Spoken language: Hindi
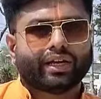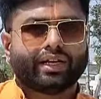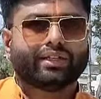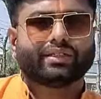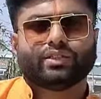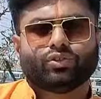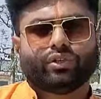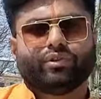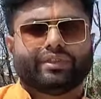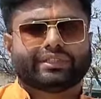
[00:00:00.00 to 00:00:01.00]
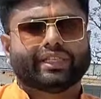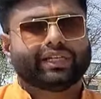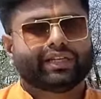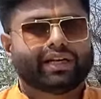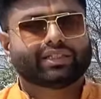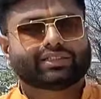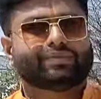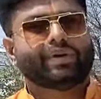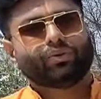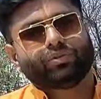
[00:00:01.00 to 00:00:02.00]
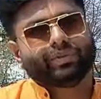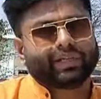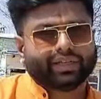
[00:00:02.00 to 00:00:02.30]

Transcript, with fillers: किया गया है दर्शनों की व्यवस्था के लिए खासकर फागुन